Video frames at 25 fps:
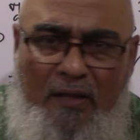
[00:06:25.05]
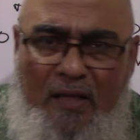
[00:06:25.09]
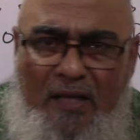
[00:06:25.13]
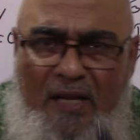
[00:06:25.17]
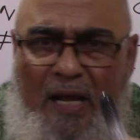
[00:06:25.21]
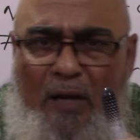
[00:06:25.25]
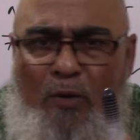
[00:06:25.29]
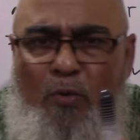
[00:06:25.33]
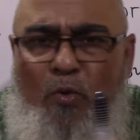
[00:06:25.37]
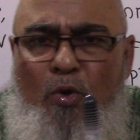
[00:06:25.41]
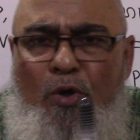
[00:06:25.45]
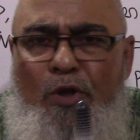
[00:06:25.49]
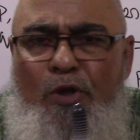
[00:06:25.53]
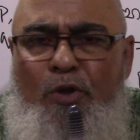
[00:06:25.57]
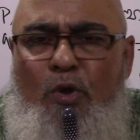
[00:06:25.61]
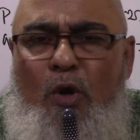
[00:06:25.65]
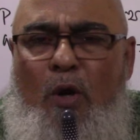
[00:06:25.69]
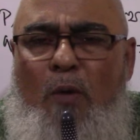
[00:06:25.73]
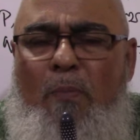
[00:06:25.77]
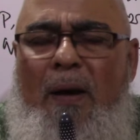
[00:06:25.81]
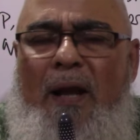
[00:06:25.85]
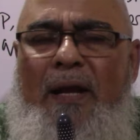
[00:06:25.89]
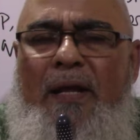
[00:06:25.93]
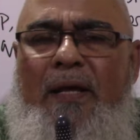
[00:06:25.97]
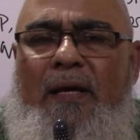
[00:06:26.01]
তিনের গুণিতক
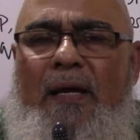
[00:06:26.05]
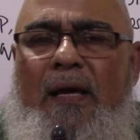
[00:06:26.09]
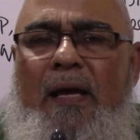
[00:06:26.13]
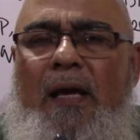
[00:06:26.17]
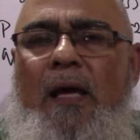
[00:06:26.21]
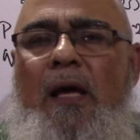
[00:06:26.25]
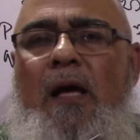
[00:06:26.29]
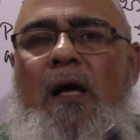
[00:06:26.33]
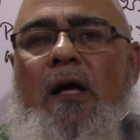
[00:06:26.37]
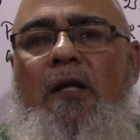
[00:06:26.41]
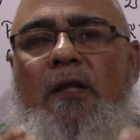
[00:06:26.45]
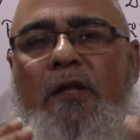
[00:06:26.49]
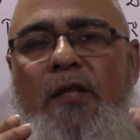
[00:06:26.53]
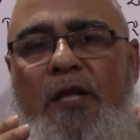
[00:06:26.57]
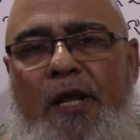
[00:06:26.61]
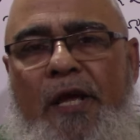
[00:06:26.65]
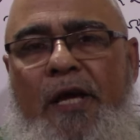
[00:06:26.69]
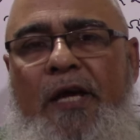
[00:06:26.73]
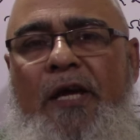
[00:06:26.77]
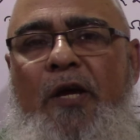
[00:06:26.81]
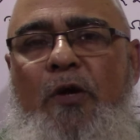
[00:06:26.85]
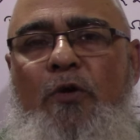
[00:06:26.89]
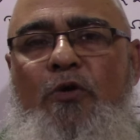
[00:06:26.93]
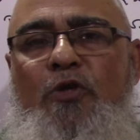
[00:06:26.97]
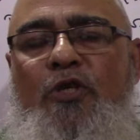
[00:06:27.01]
মানে কি থ্রি
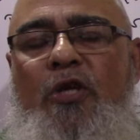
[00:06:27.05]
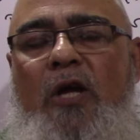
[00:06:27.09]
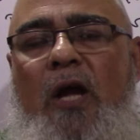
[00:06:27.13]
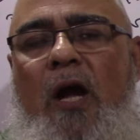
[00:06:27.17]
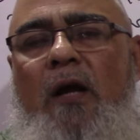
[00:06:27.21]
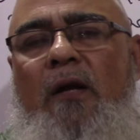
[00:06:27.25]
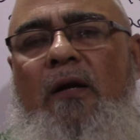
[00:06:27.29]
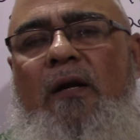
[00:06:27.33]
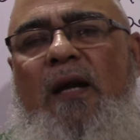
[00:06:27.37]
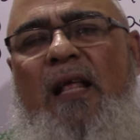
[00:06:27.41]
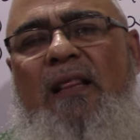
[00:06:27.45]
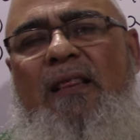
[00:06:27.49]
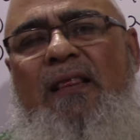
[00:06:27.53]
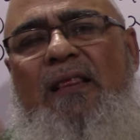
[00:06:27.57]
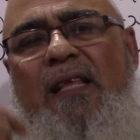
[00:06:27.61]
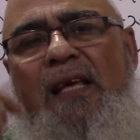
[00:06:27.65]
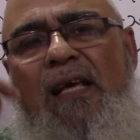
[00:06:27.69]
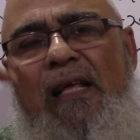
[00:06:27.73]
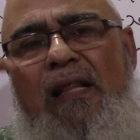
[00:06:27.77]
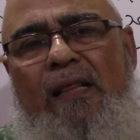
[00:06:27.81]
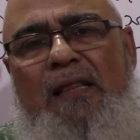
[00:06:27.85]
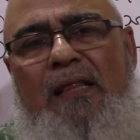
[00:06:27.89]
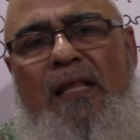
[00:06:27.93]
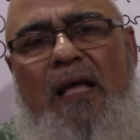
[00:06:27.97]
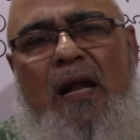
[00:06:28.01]
কিউ স্কোয়ারটা
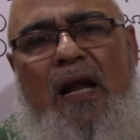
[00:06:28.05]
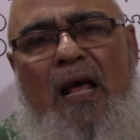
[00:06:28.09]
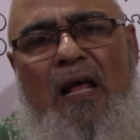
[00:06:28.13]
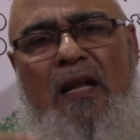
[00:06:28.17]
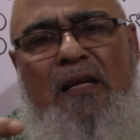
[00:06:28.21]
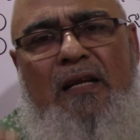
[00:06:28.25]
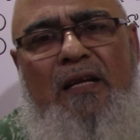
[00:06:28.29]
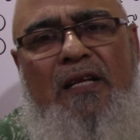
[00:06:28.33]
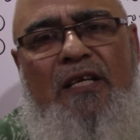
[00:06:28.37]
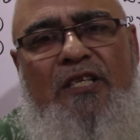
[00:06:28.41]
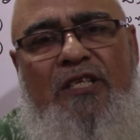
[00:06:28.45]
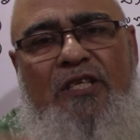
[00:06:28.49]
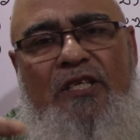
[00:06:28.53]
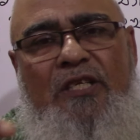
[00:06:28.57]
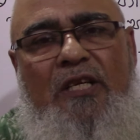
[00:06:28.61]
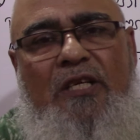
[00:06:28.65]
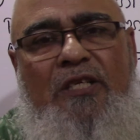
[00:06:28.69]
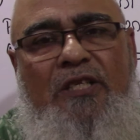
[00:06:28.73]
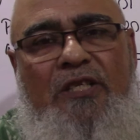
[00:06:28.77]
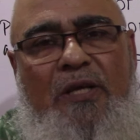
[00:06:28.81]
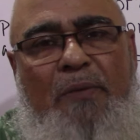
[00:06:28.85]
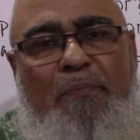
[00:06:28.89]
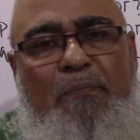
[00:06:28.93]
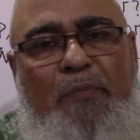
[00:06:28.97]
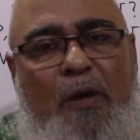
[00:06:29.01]
তিন দ্বারা
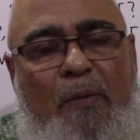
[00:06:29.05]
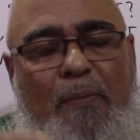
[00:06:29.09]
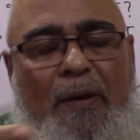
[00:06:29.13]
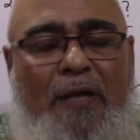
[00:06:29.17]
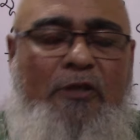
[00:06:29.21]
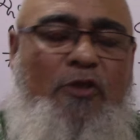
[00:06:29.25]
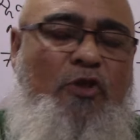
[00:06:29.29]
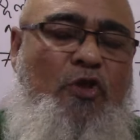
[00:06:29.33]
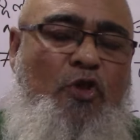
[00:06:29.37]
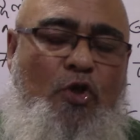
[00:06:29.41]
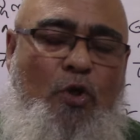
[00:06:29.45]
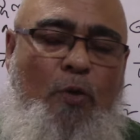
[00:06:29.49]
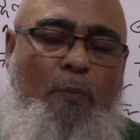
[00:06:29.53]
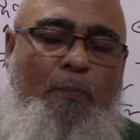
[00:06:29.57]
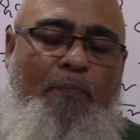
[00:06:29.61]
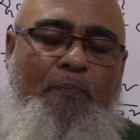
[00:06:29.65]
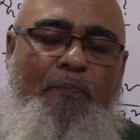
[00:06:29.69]
নিঃশেষে বিভাজ্য